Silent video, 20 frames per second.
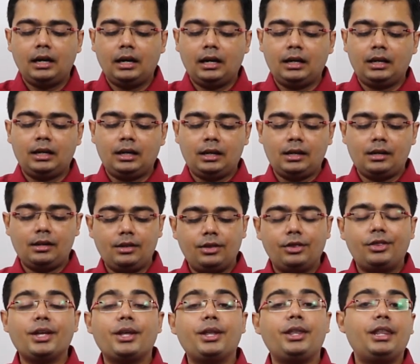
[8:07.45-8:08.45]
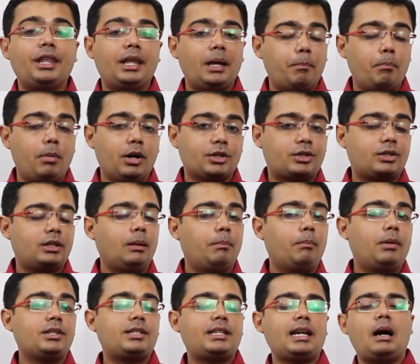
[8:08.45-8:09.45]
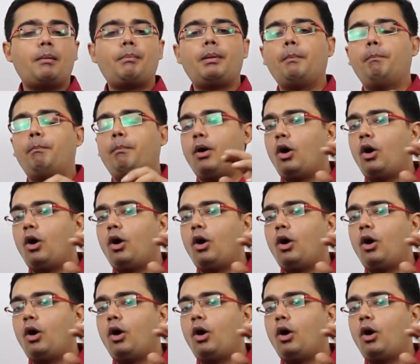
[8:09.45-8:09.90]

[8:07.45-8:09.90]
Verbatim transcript: द नंबर्स नंबर्स यहाँ पे